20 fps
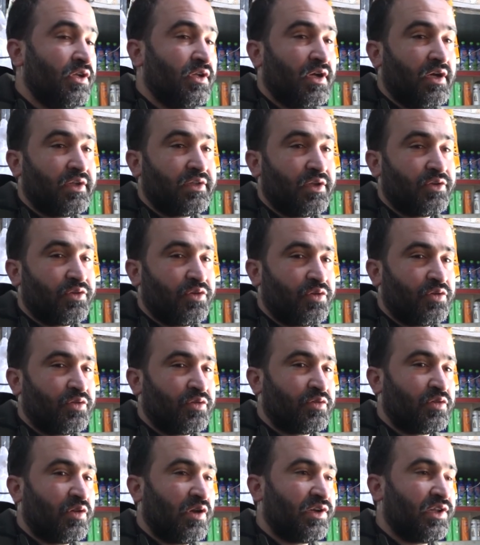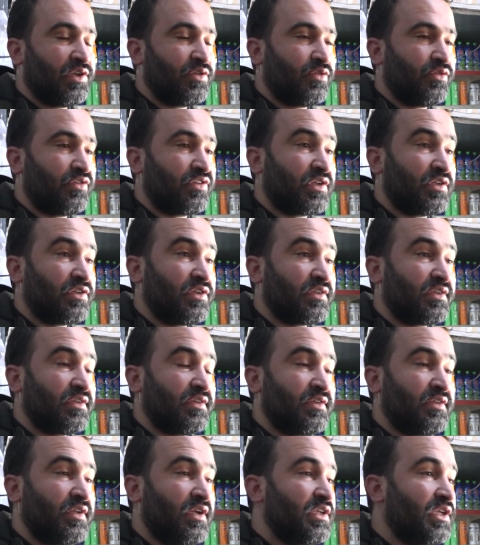Zaten görüntülerde gözükeceksin.
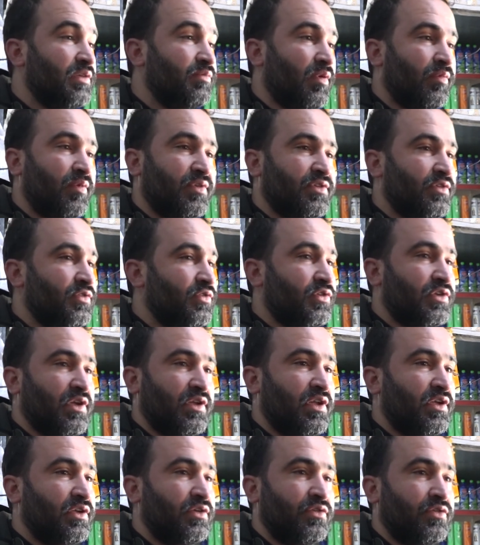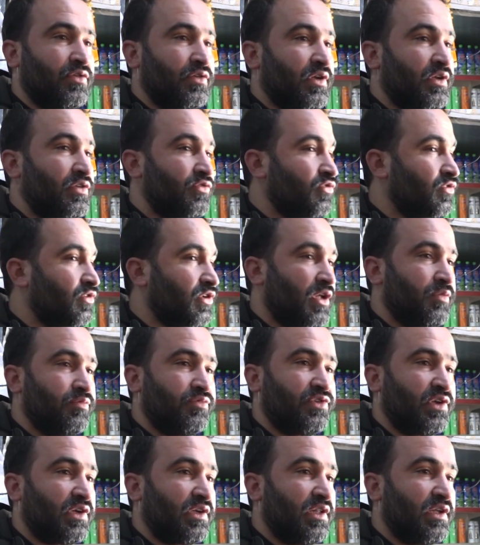Sanki babasının dükkanına giriyor. Yani çok rahat bir
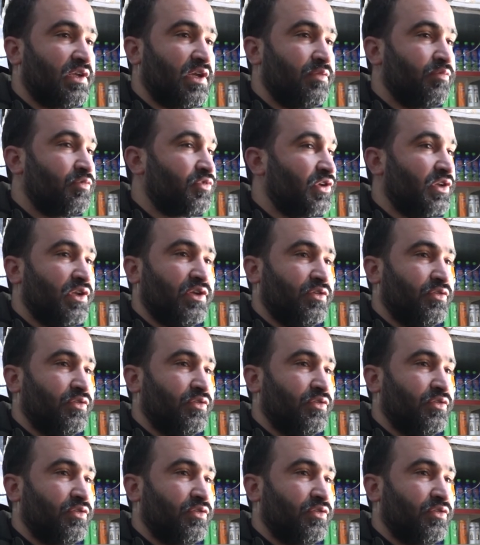şekilde gelip dükkana